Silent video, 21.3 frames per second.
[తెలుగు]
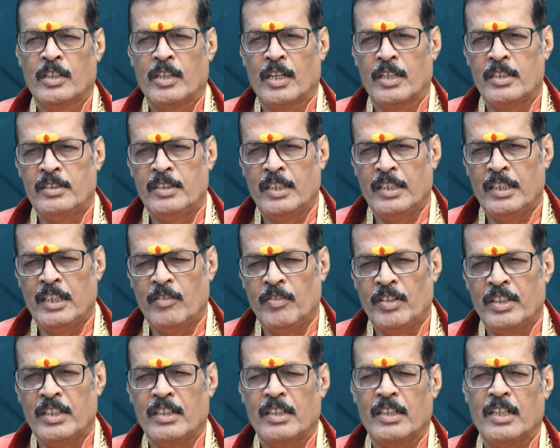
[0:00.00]
ఖర్చు అయ్యే
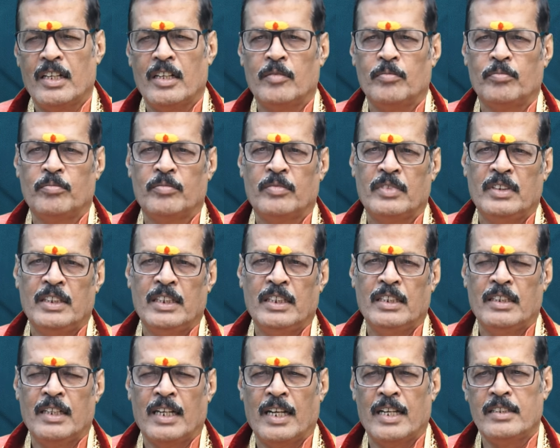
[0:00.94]
విధంగా ఈ
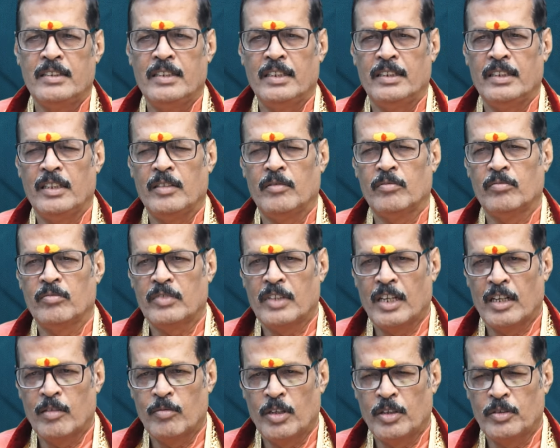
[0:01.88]
గ్రహస్థితి
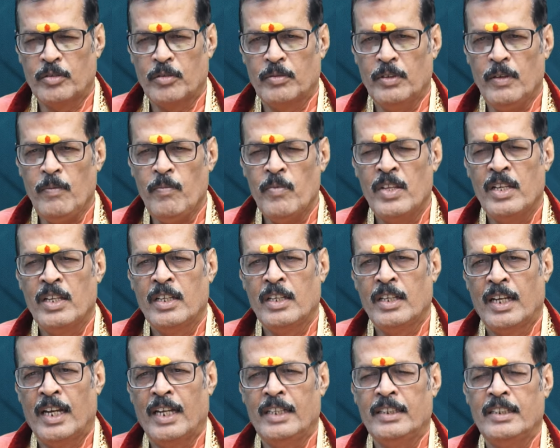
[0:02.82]
కనబడుతుంది
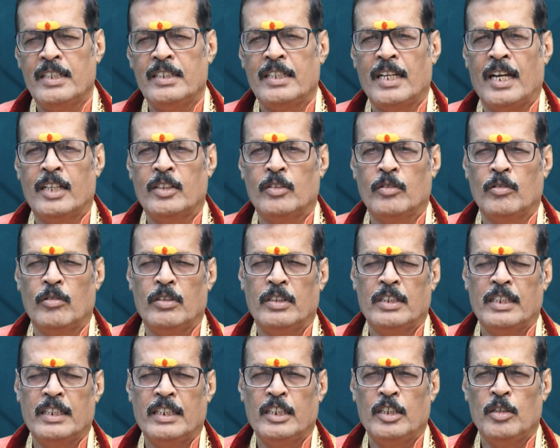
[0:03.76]
అయితే
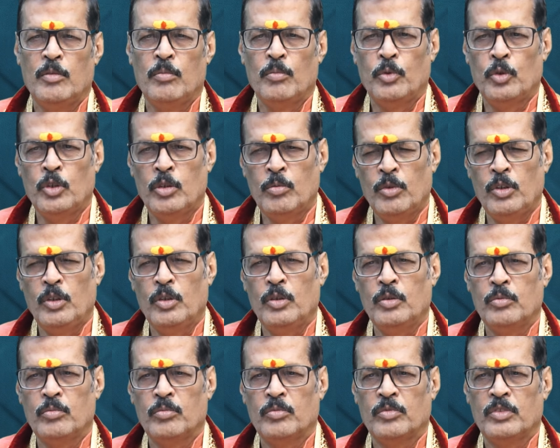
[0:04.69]
జాతకుడికి భూములు
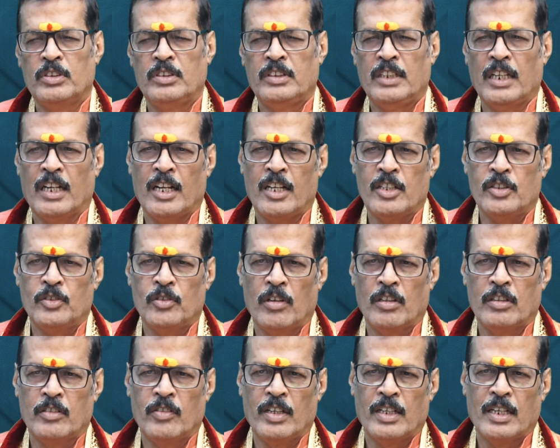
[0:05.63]

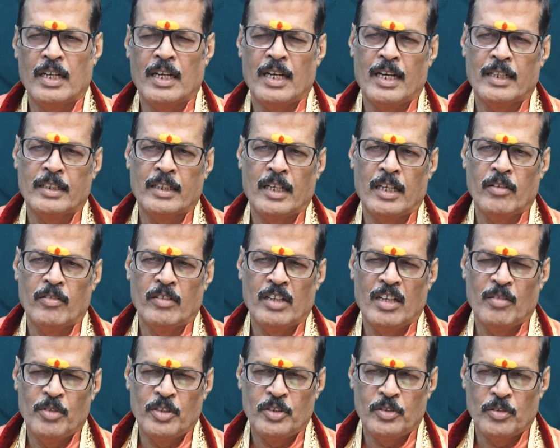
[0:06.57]
స్థిరాస్తుల ద్వారా ఆదాయం
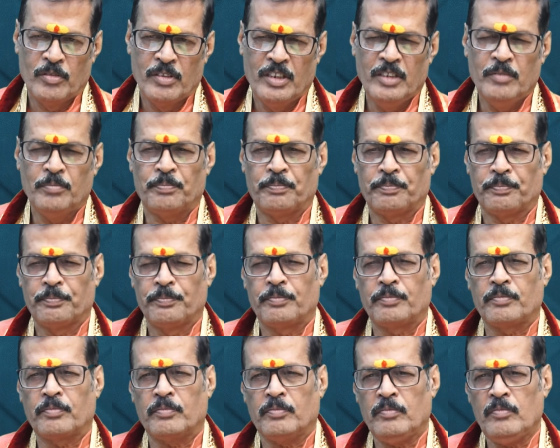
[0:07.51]
లభిస్తుంది
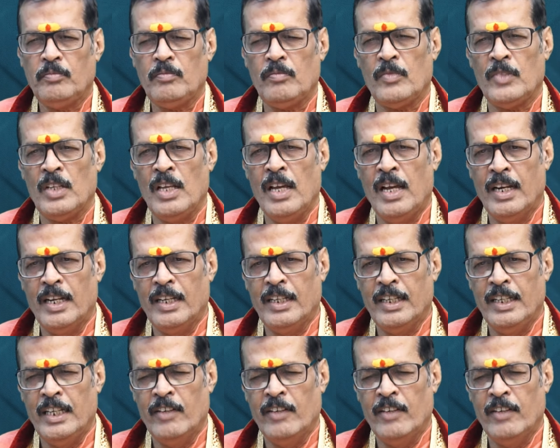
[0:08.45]
అలాగే